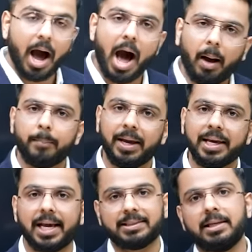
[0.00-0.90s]
आप
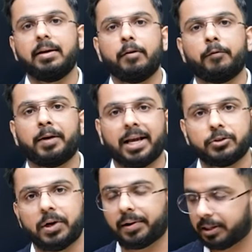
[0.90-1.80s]
एक ऐसी
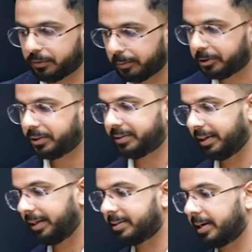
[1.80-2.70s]
फाइनेंशियल ट्रांसफॉर्मेशन
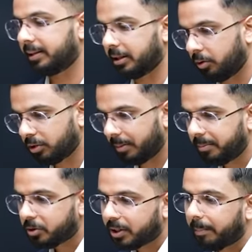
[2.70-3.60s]
सीरीज के अंदर हो जब
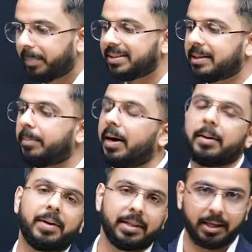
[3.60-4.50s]
हम स्टेप बाय स्टेप
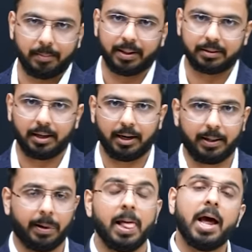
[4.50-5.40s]
आगे बढ़ने की बात कर रहे
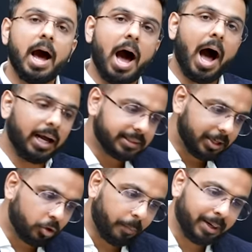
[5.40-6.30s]
हैं आज
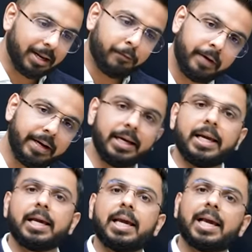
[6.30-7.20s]
का टॉपिक
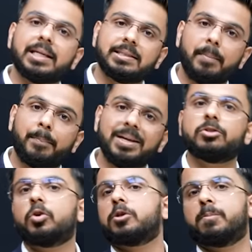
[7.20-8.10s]
डेफिनेटली है कि कैसे
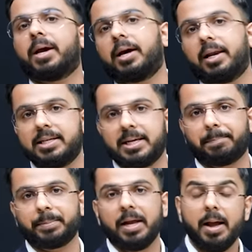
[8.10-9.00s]
बेस्ट स्टॉक्स पिक करे जाए
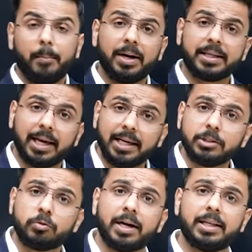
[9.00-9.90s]
बट क्या ये
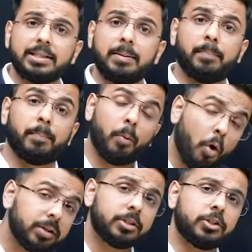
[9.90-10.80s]
स्ट्रैटेजी
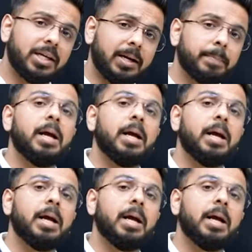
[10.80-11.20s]
बहुत अच्छी है